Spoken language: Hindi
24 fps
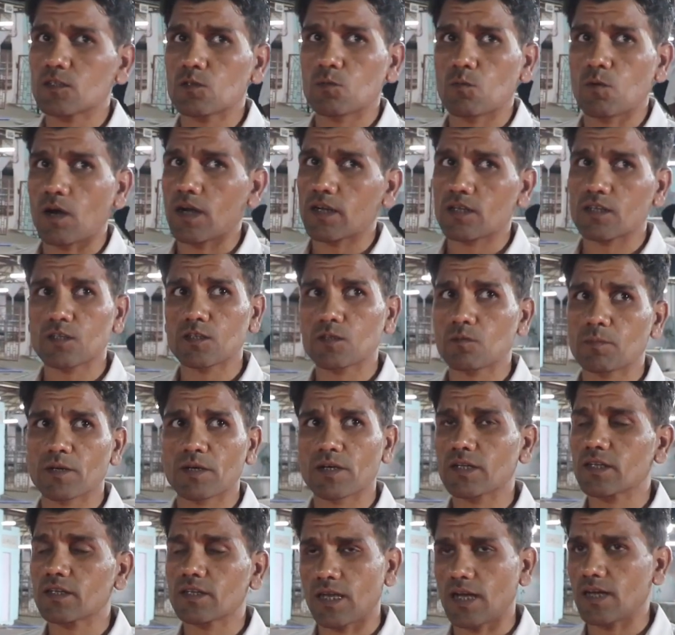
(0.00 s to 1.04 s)
तो वहाँ के
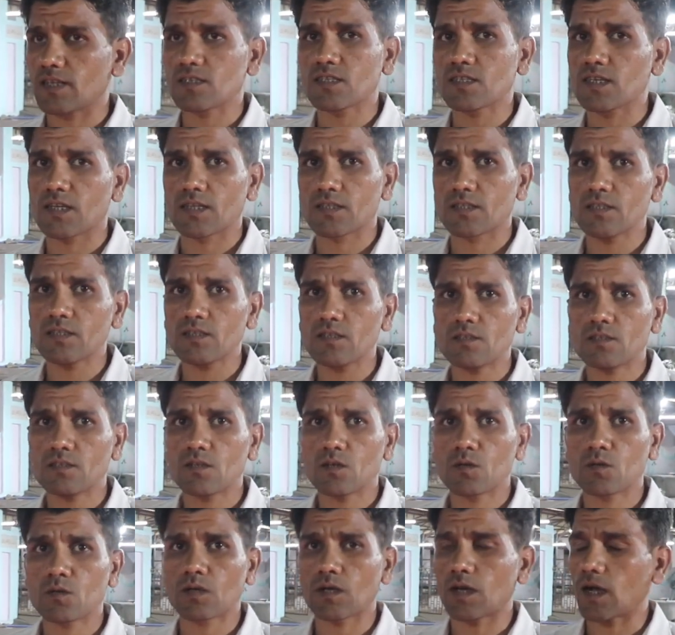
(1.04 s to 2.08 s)
बकरे यहाँ नहीं आएंगे
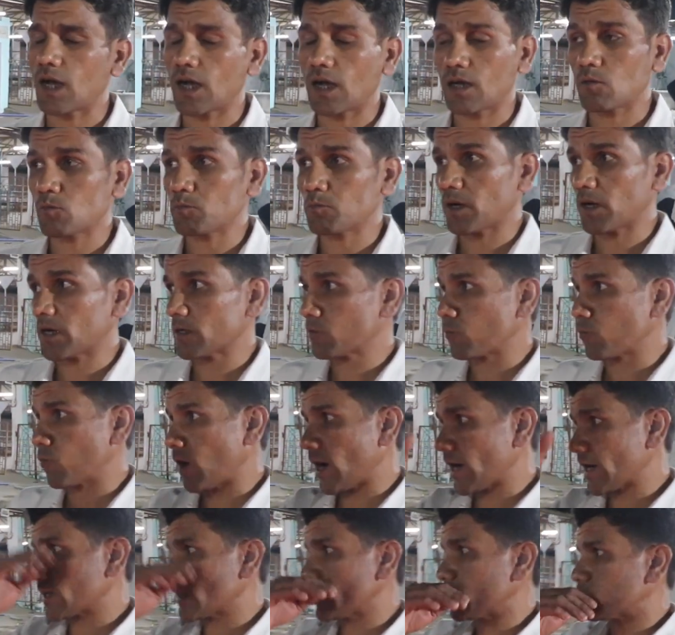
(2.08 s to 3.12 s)
अच्छा हाँ मगर
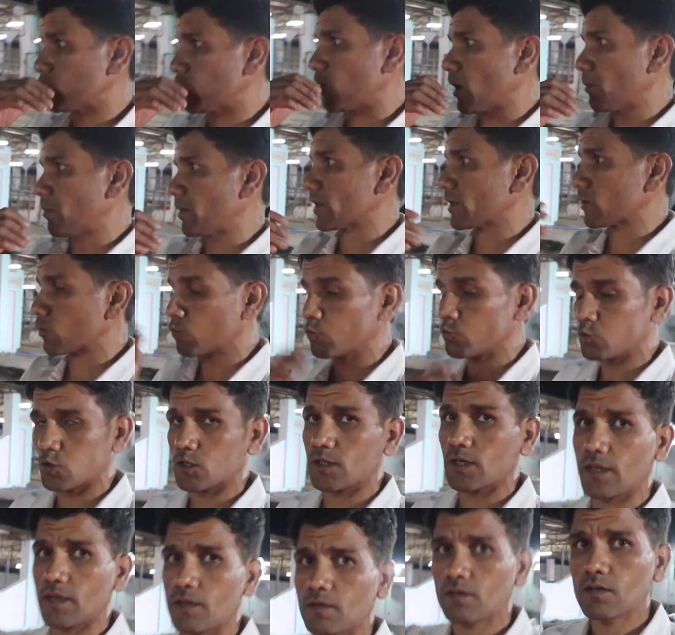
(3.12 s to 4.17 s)
वहाँ के जो हमारे खुद
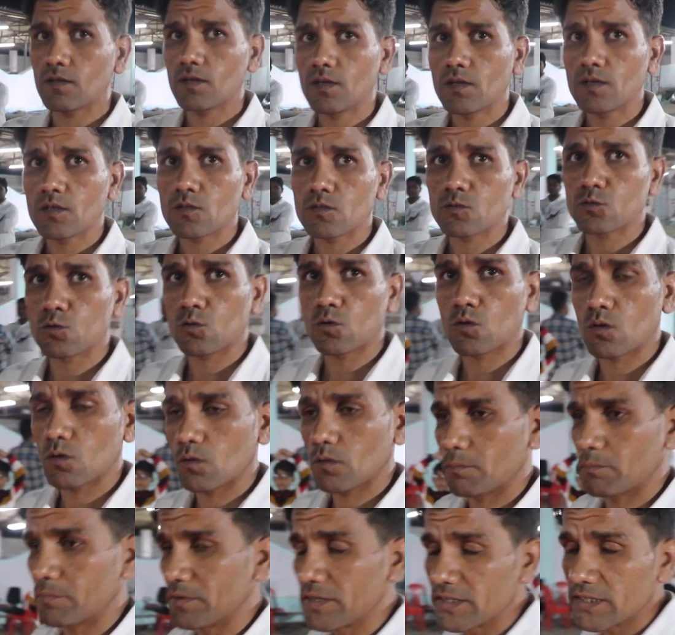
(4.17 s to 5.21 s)
के हम्म। जो
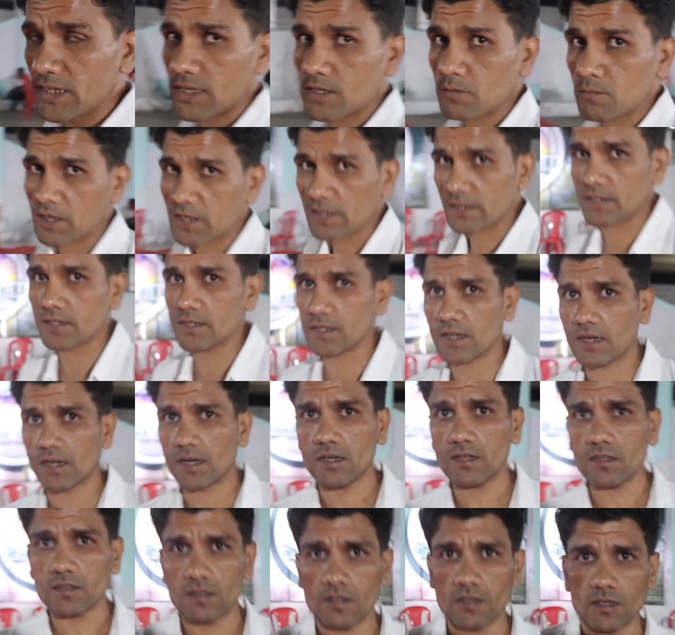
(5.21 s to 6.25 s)
ब्रीडर बकरे है ना हाँ
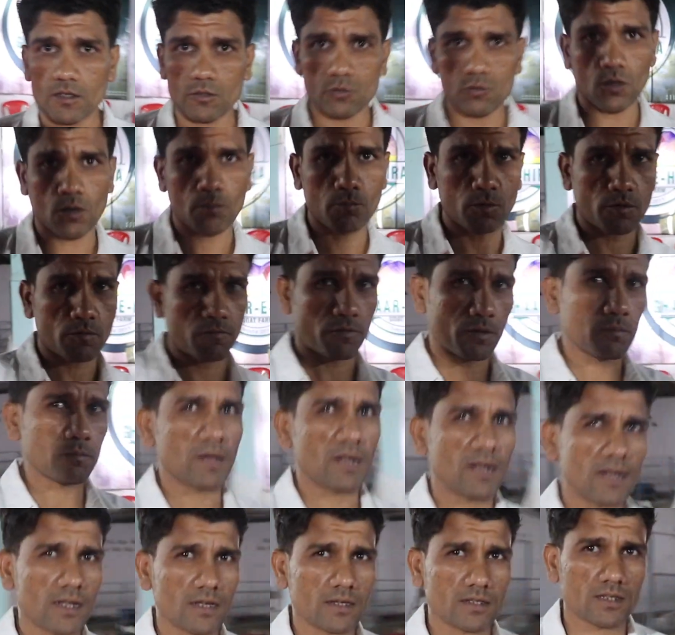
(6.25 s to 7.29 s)
हम्म। जो हम लोग
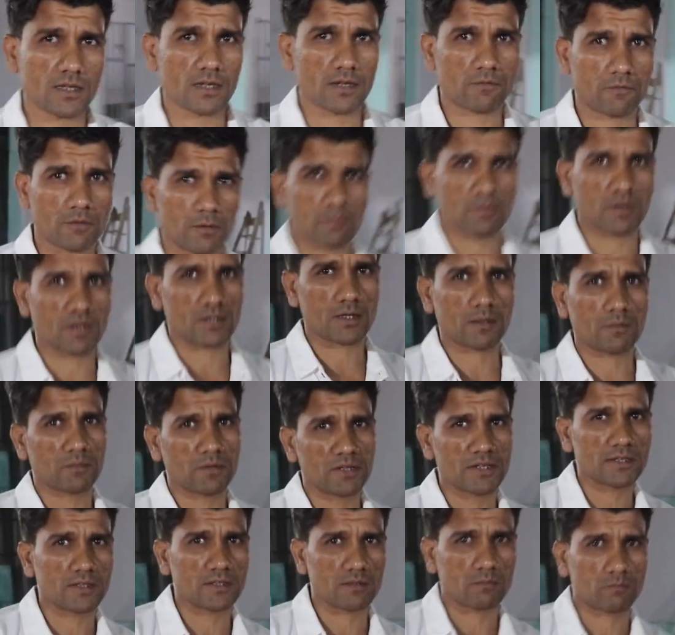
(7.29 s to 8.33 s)
फीमेल ये फीमेल की
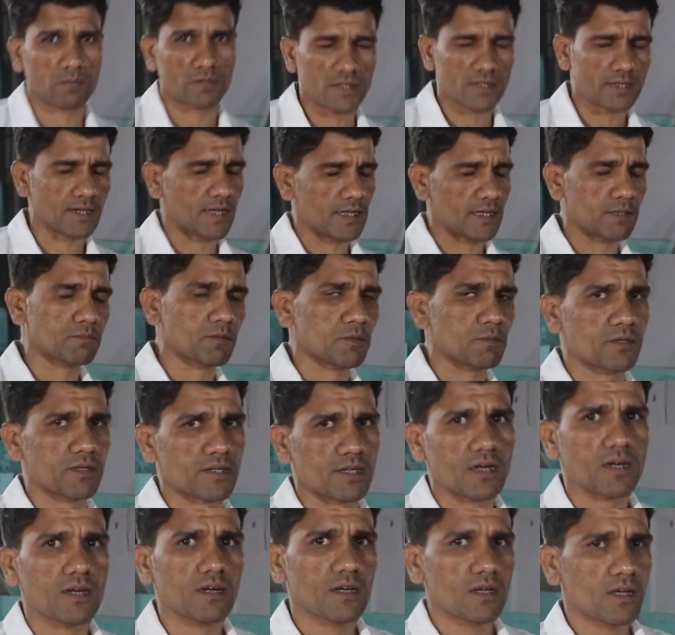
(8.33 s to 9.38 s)
ब्रीड ब्रीड लाइन में भी है
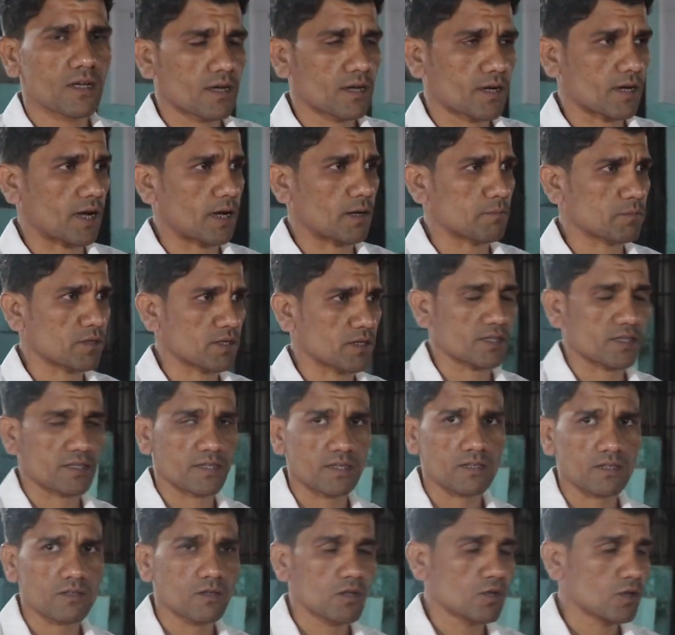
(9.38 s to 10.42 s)
ना हम्म। काम
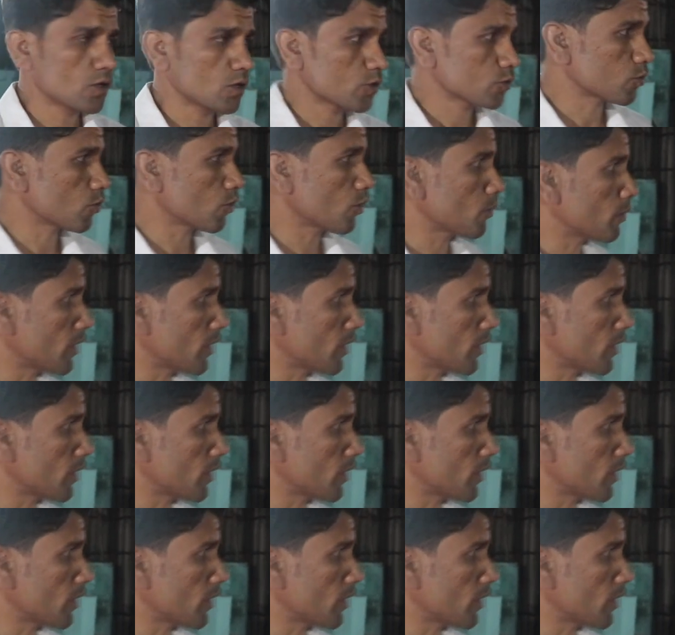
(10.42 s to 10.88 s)
करेंगे तो वो